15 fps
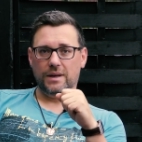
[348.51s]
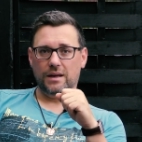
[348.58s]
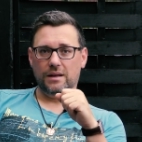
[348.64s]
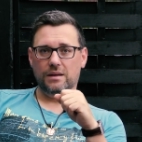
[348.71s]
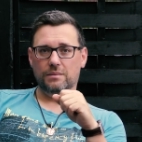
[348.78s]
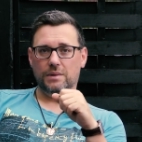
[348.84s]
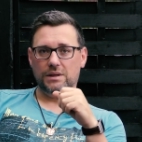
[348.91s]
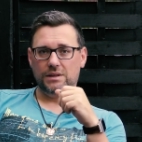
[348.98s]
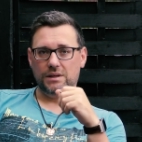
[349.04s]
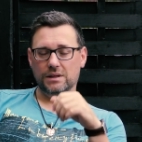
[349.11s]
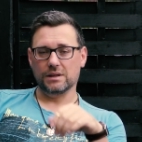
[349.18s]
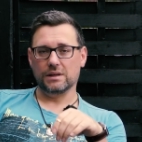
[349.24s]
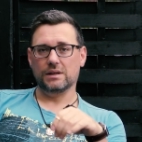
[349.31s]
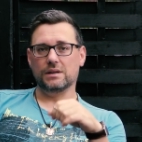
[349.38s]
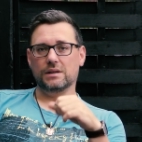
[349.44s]
mehr in die
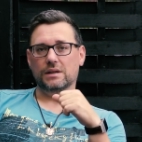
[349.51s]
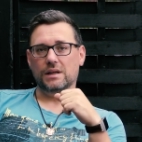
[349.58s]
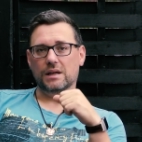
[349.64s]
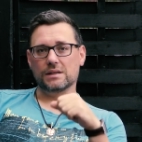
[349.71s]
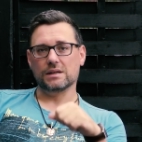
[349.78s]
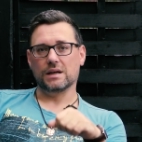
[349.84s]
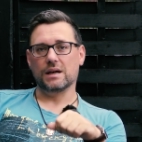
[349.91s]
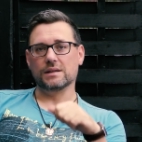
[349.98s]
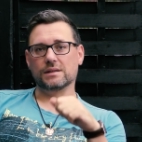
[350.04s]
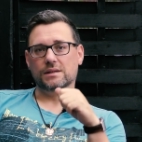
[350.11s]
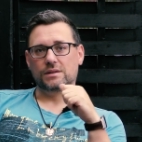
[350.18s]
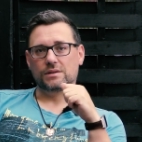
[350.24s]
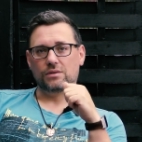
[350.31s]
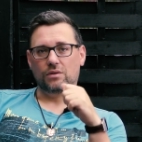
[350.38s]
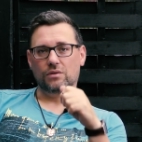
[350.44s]
Materie, denn jetzt heißt
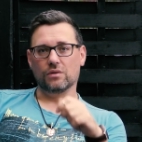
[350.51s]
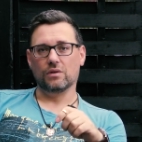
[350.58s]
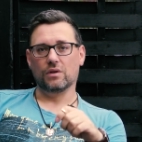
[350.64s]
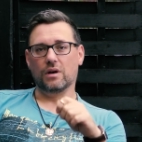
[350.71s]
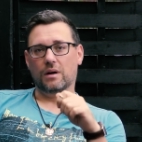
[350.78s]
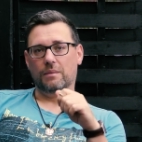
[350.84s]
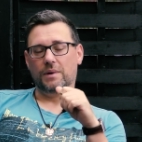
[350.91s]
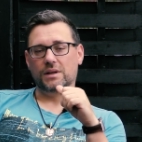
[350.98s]
es ja,